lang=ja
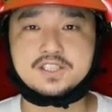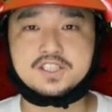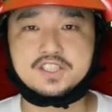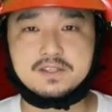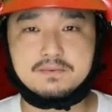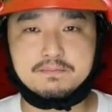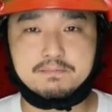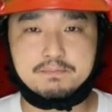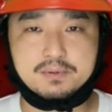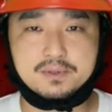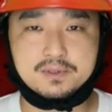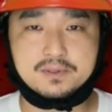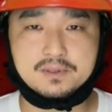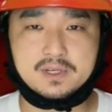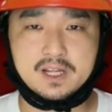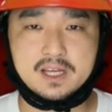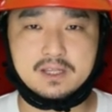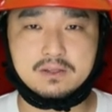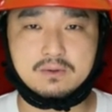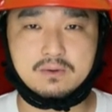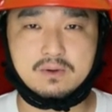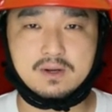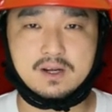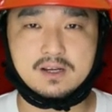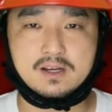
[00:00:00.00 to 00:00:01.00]
新風
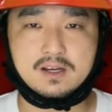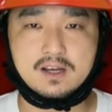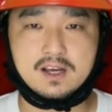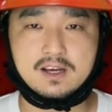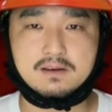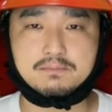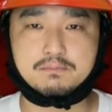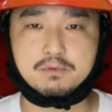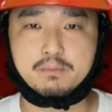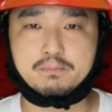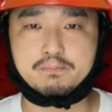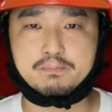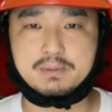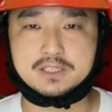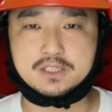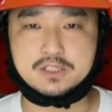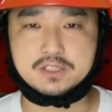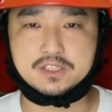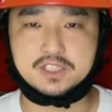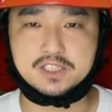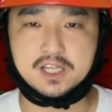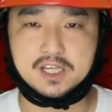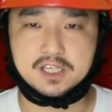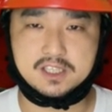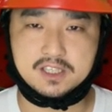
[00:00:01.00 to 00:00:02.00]
連の乱が勃発
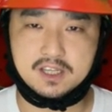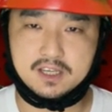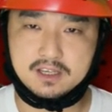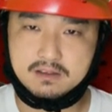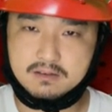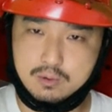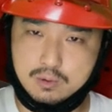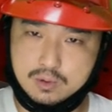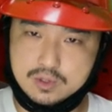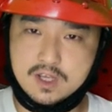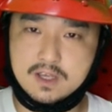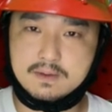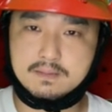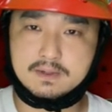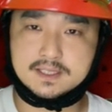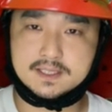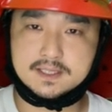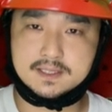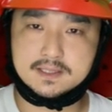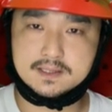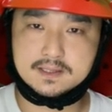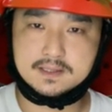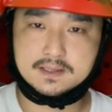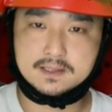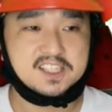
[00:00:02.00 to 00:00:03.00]
した日でございま
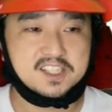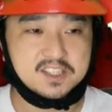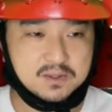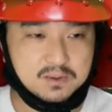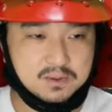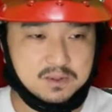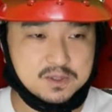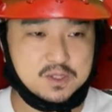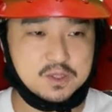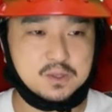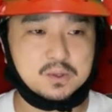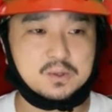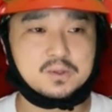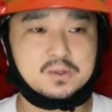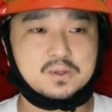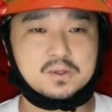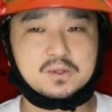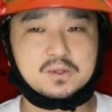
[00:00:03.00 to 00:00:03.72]
す。昨日ちょう